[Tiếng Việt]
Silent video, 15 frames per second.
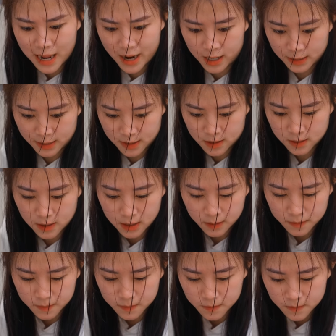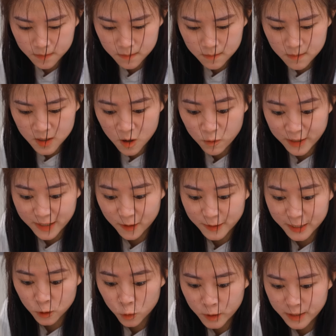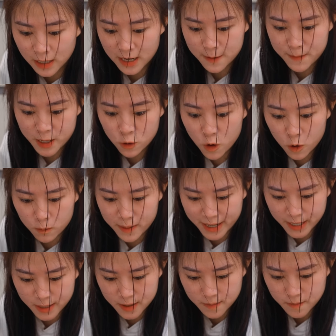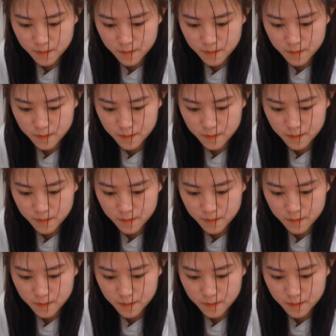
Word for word: lại gần thằng Cường Không thì tao sẽ trút giận lên mẹ nuôi của mày đấy